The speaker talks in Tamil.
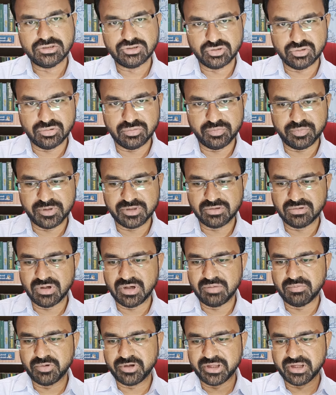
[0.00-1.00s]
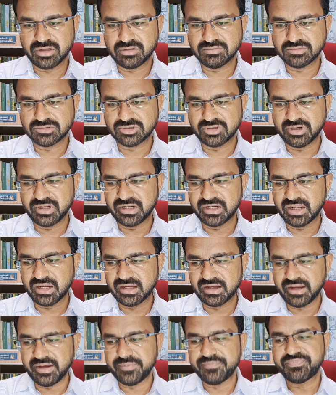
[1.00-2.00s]
ஜூன் முப்பதுக்குள்ளே முடிக்கணும்னு
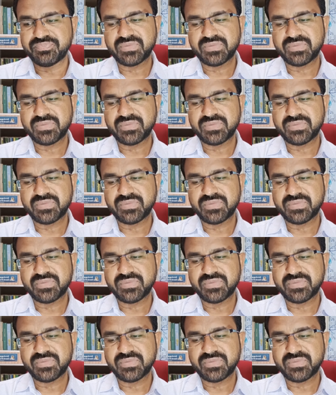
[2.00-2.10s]
சொல்லியிருக்காங்க